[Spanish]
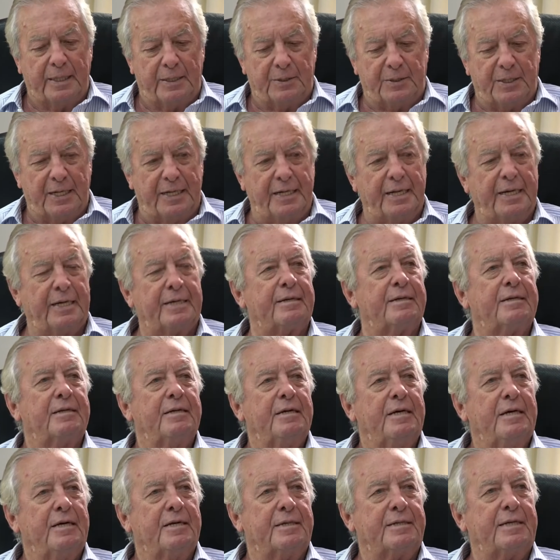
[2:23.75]
tener
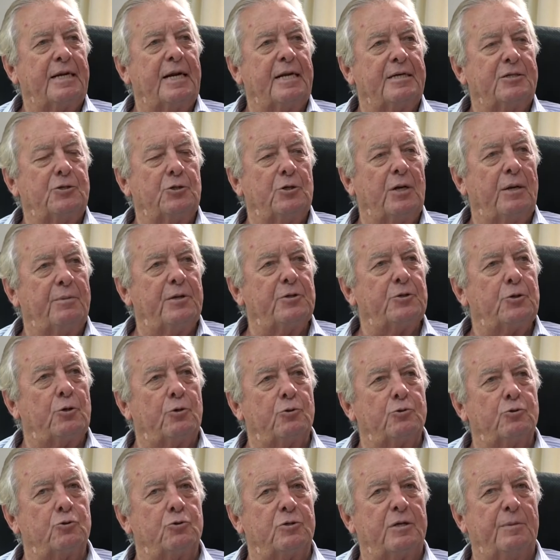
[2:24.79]
relacionamiento
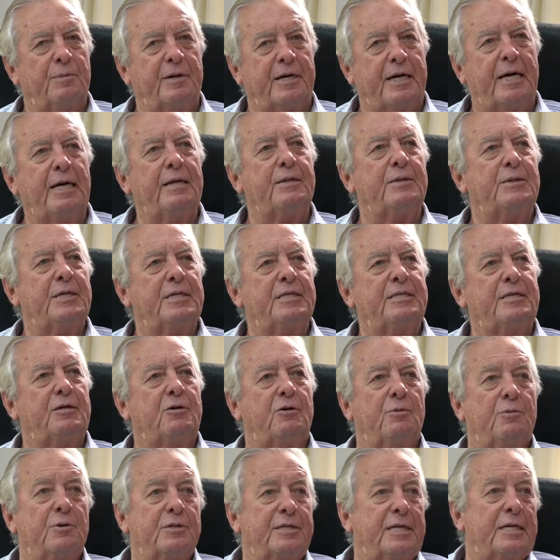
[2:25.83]
con sus semejantes y
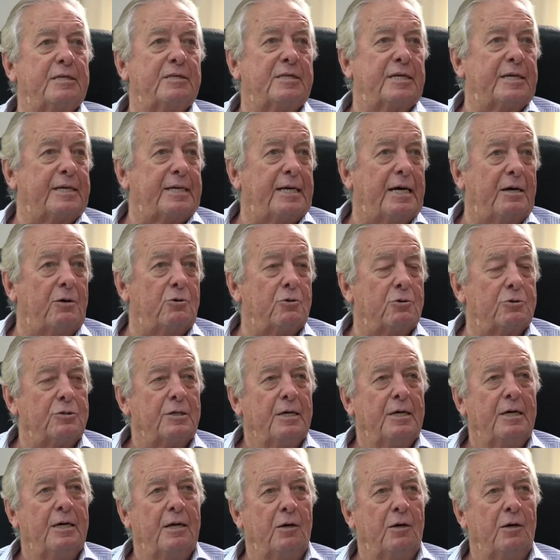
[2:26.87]
como están cerrados